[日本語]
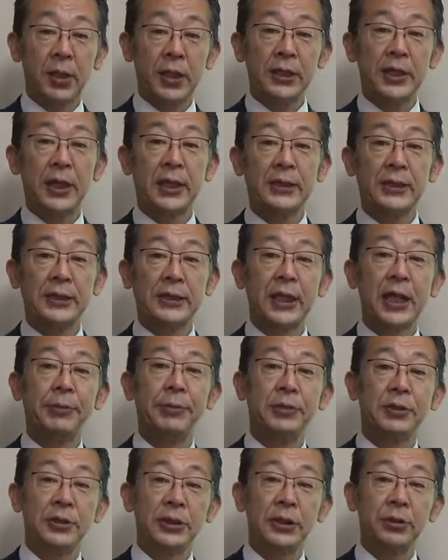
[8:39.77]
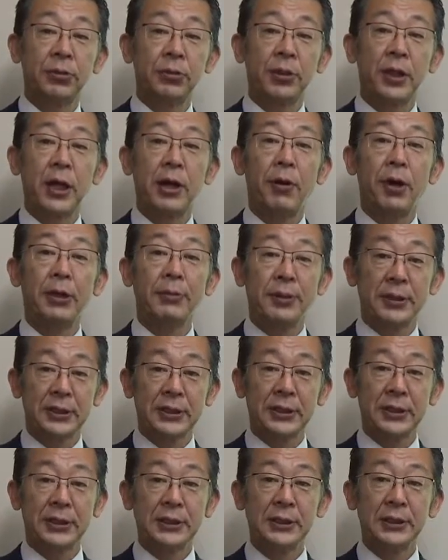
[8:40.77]
新しいサービスにとって変わりま
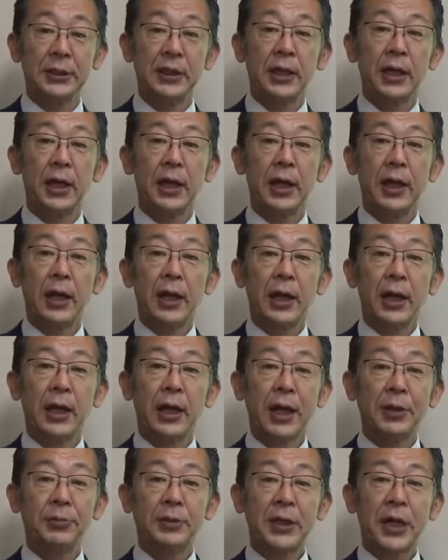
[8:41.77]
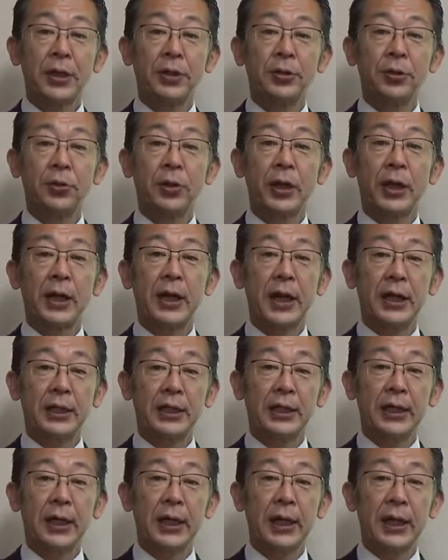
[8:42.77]
す外部環境の変化に、
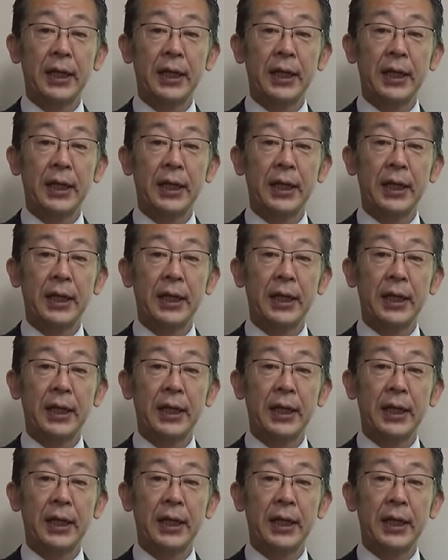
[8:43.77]
えー、